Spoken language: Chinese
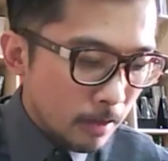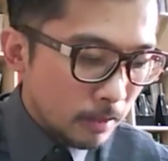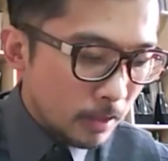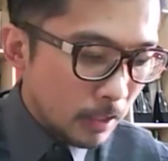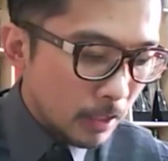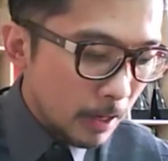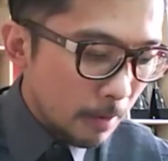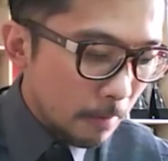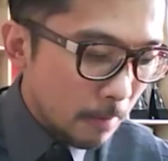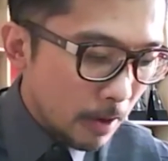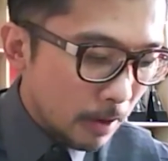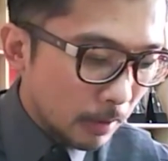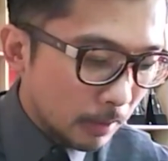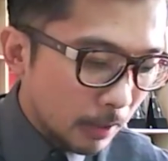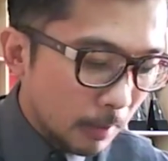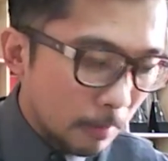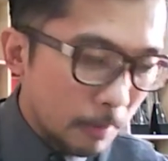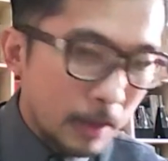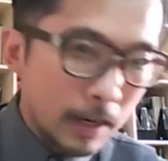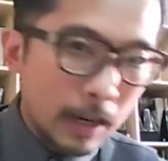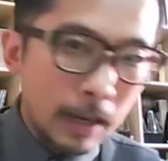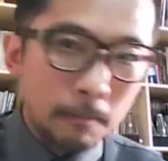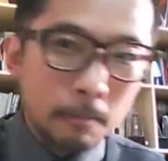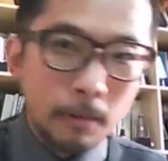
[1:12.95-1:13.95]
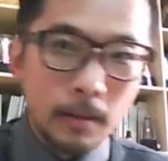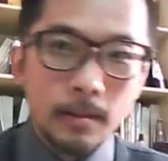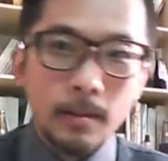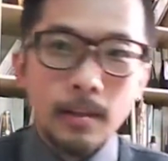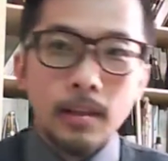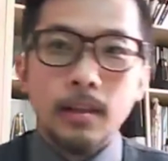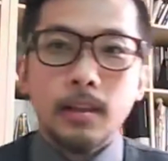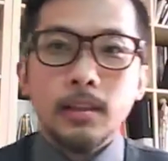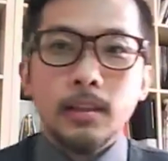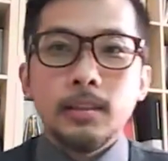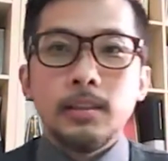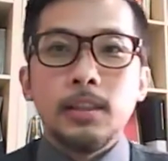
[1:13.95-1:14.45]
今天没有特别来宾，
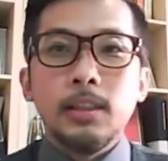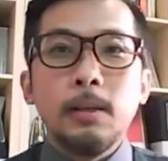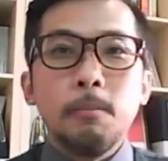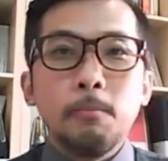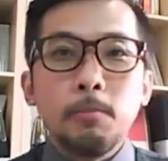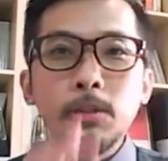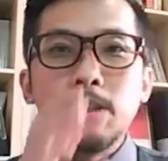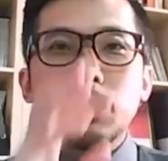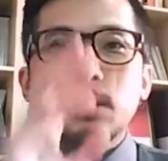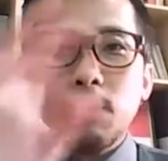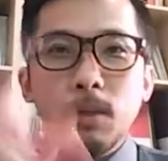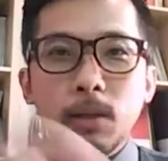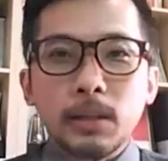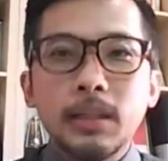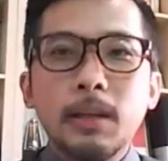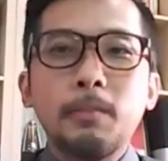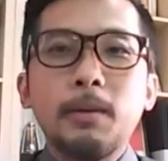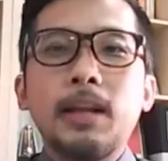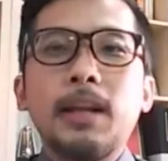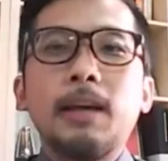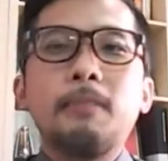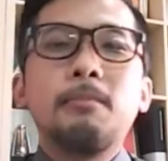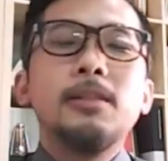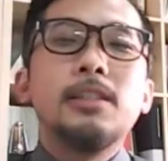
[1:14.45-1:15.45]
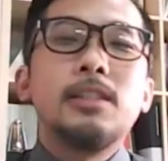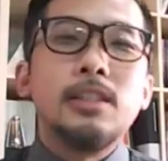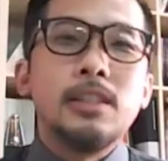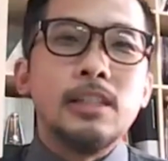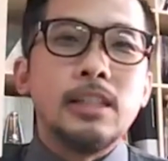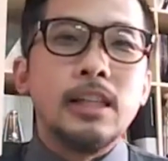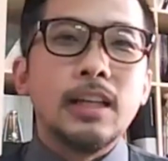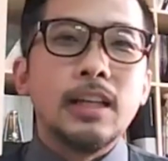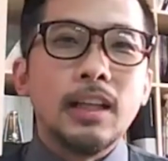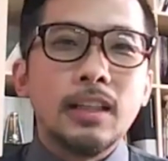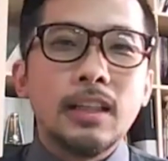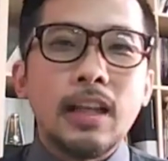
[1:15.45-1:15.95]
今天不止没有特别来宾，事
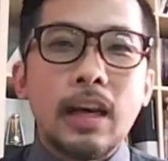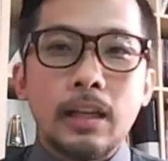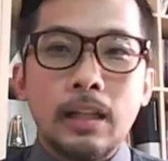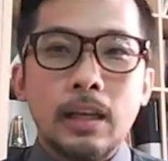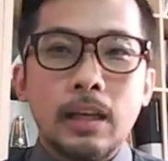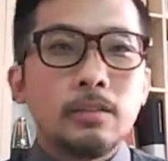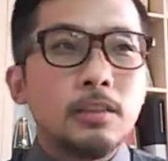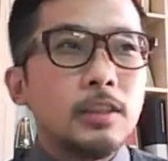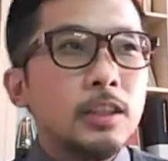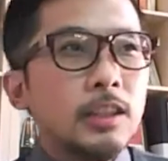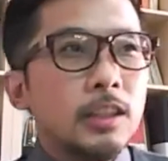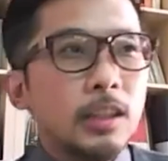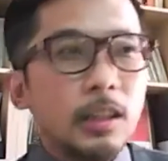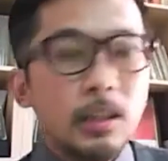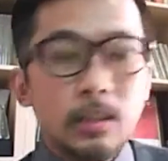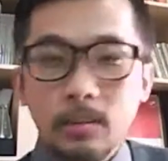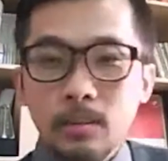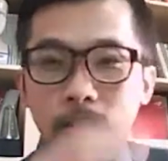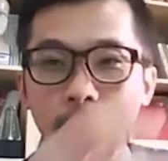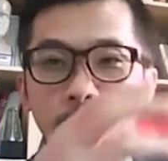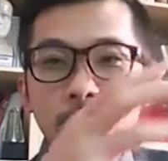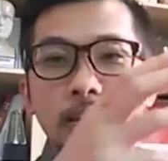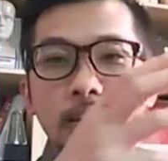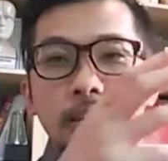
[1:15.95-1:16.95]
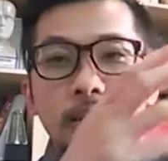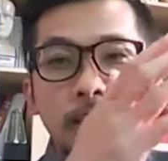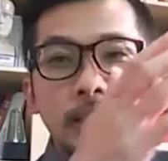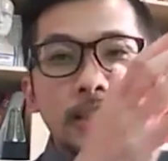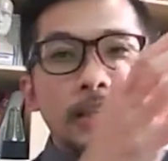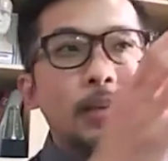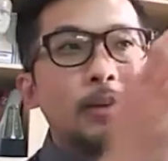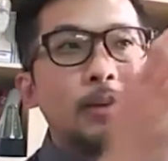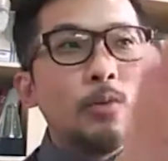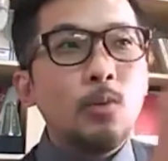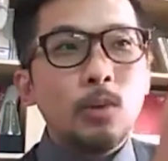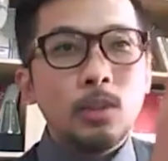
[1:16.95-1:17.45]
情更大条。今天
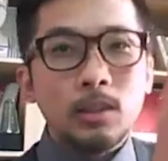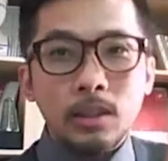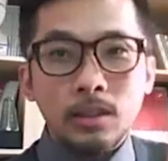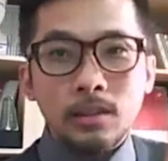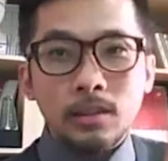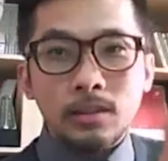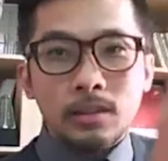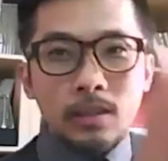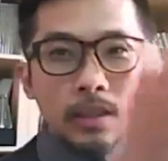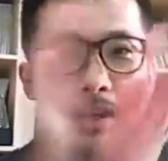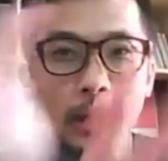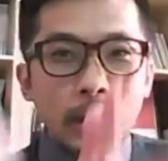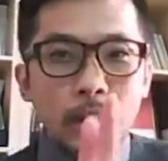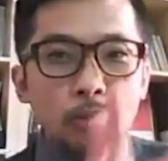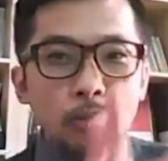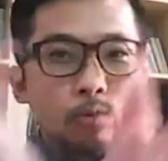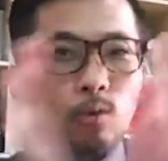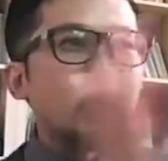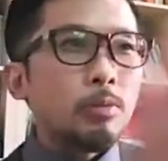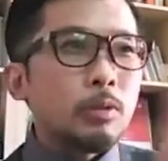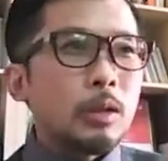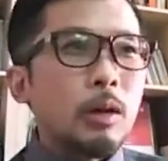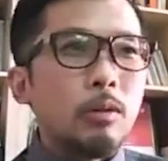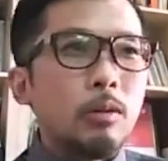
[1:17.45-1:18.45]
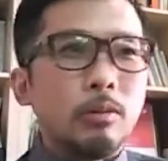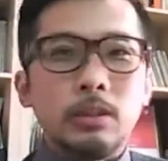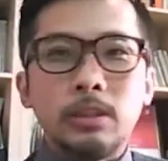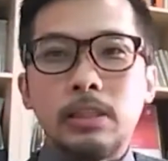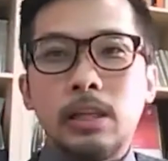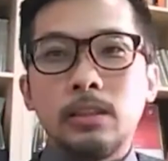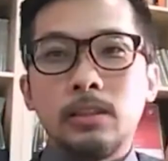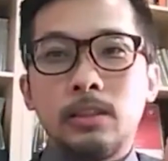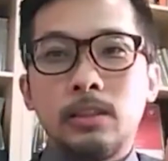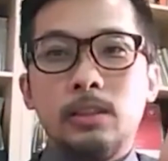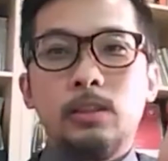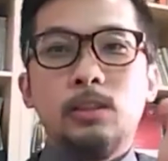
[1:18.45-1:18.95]
今天我的电脑抓不到我的
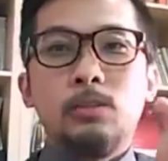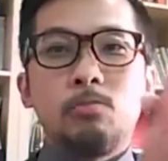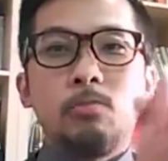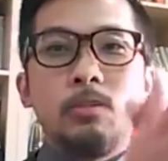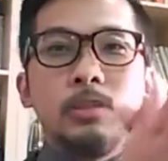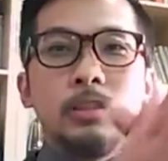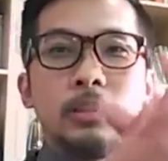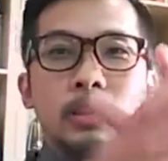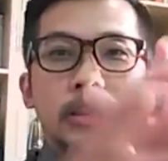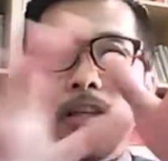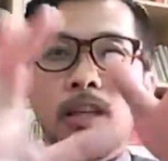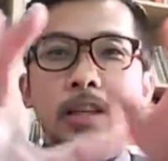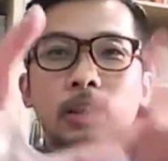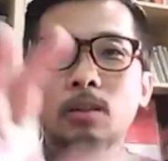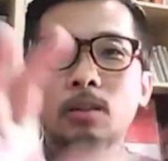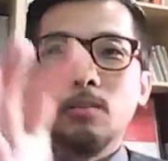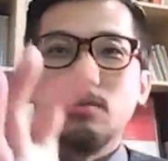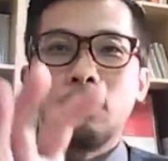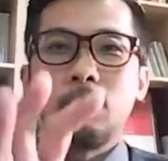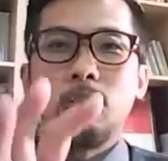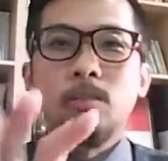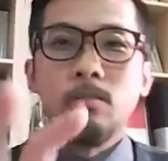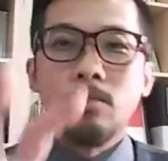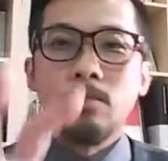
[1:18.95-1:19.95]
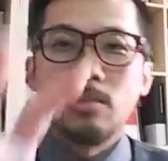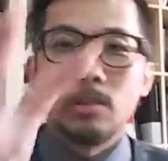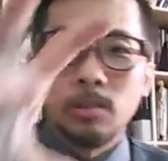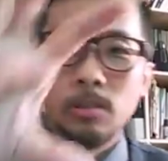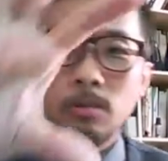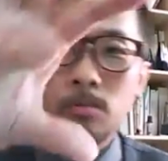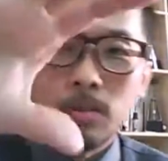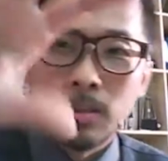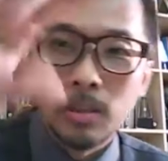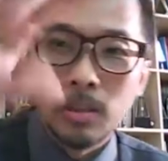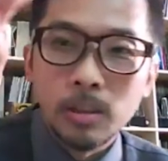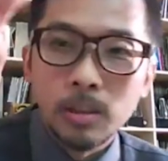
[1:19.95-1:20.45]
相机，所以现在又是用
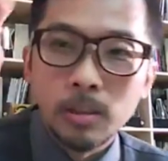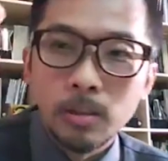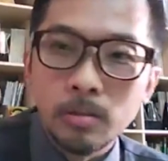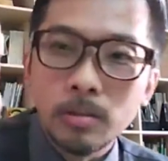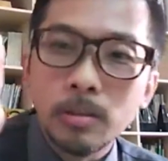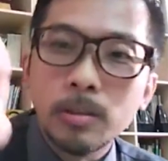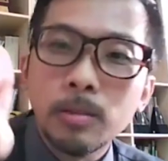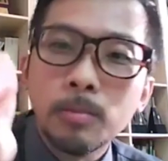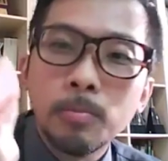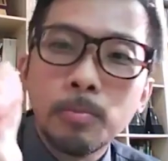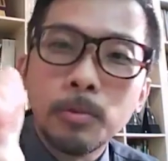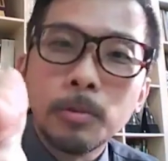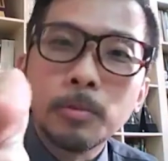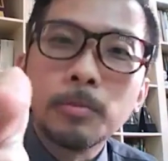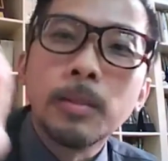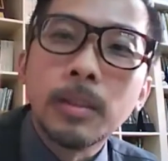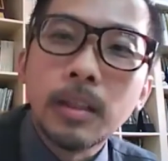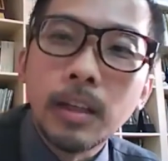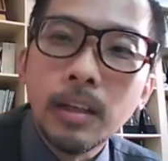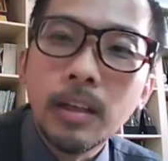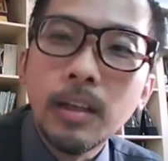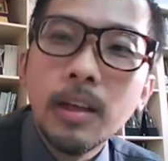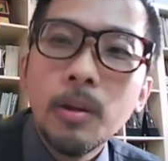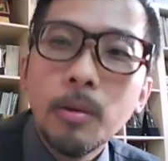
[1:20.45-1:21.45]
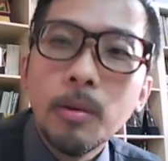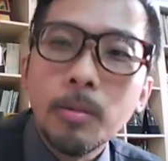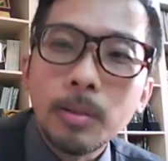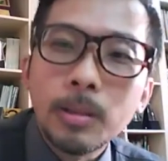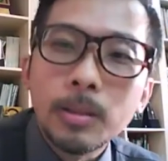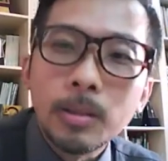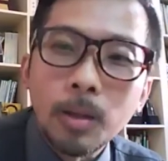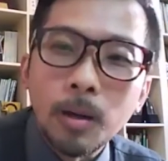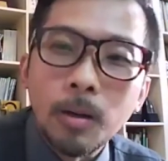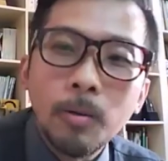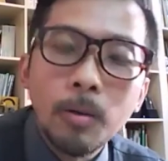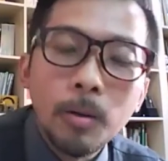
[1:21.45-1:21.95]
视讯的镜头直播，所以你看我
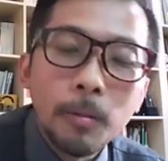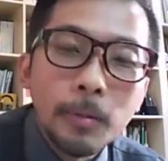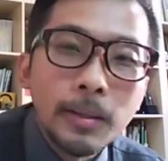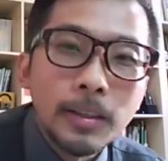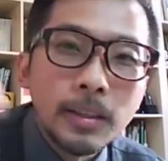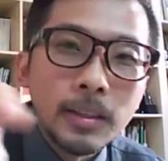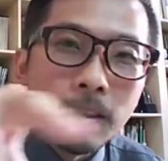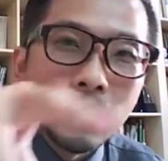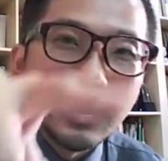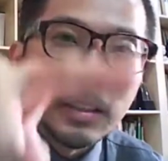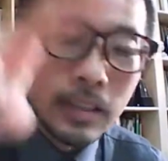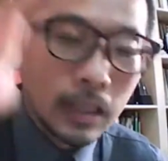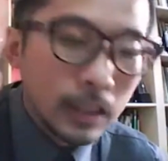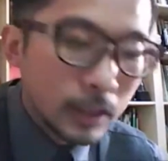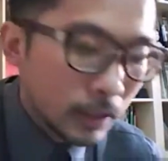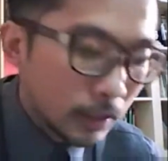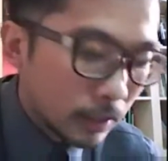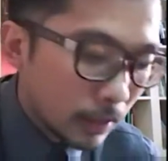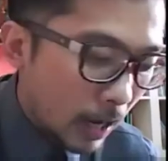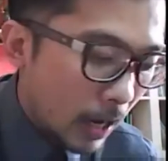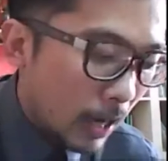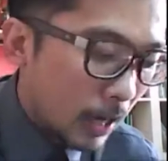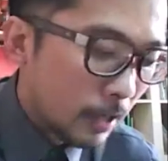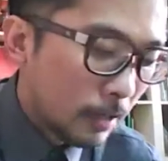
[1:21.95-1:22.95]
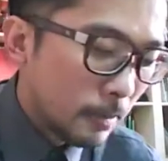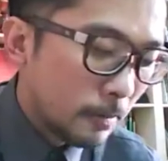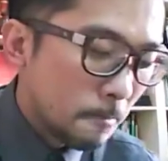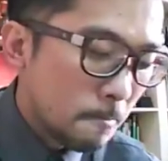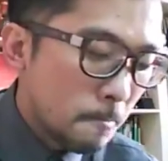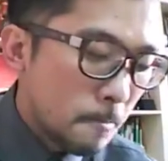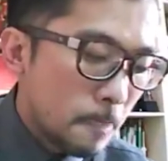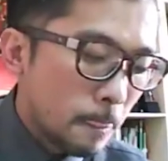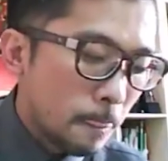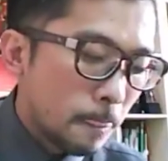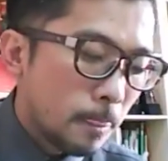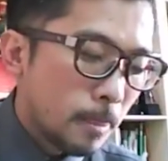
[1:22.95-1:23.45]
的头会变得异常的大
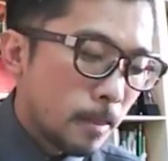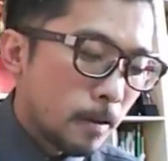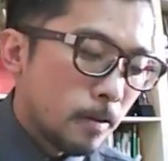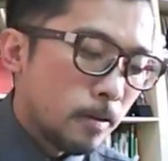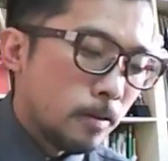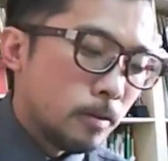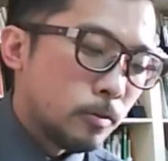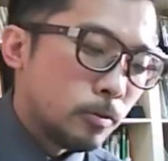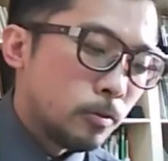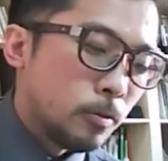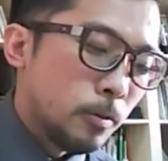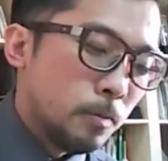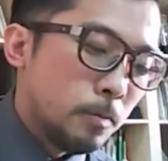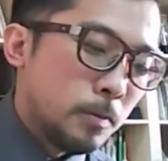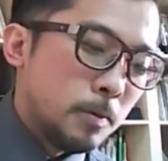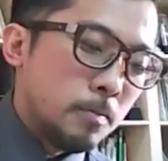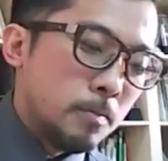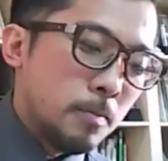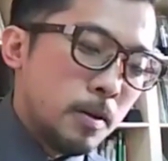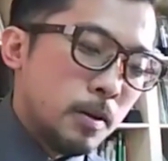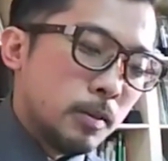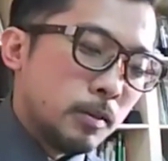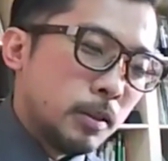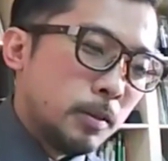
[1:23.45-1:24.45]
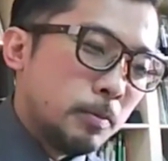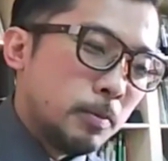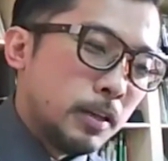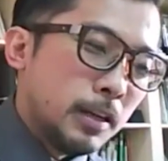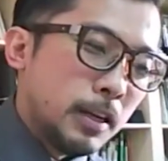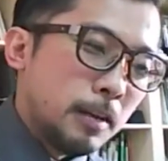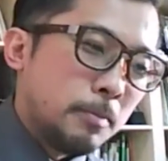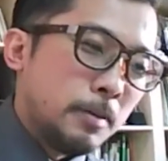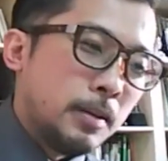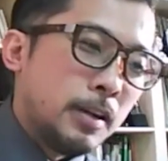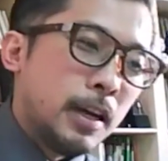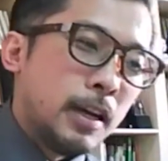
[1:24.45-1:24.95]
哦，所以比没有特别
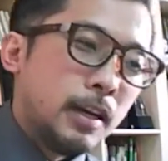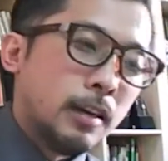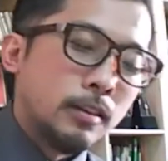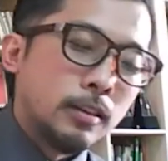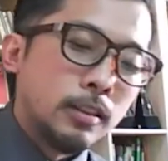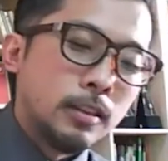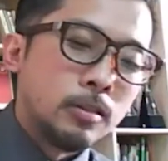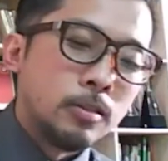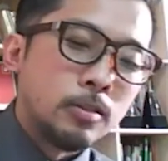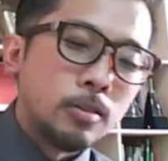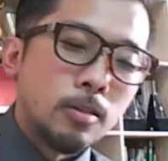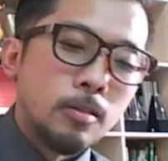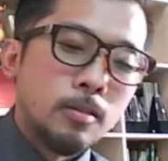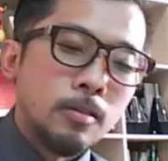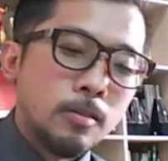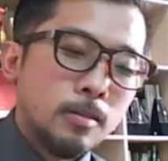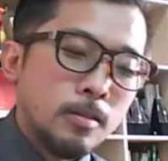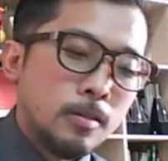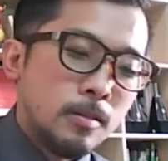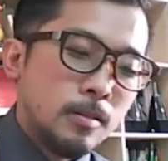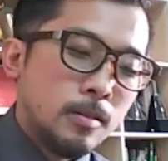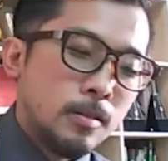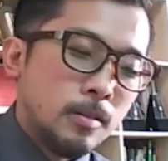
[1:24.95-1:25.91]
来宾还要严重。